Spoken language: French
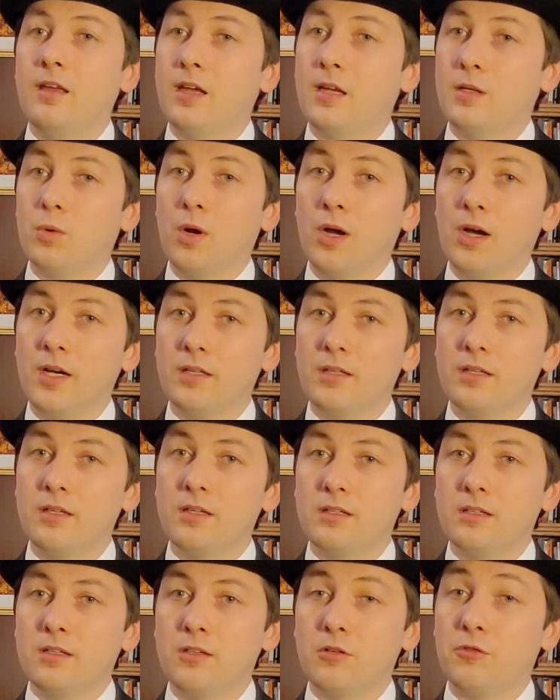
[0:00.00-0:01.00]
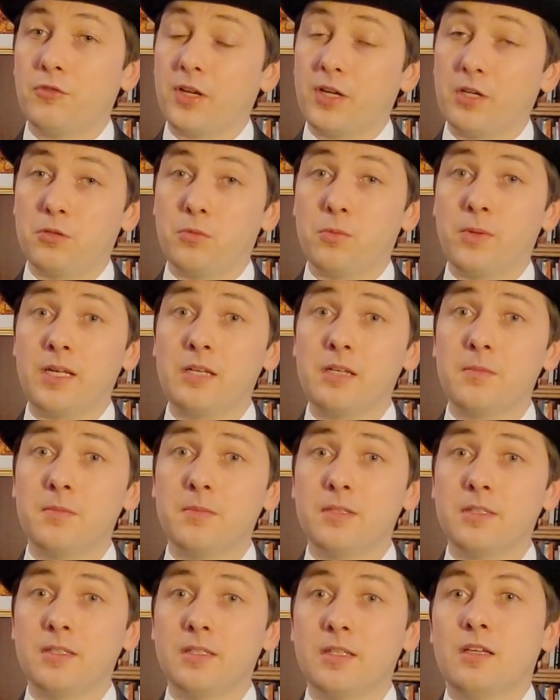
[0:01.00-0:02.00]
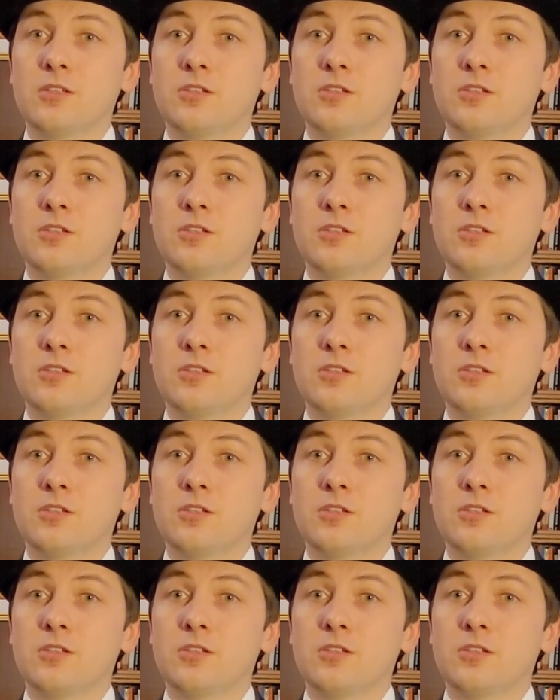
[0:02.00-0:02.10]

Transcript: Edward, le frère de William,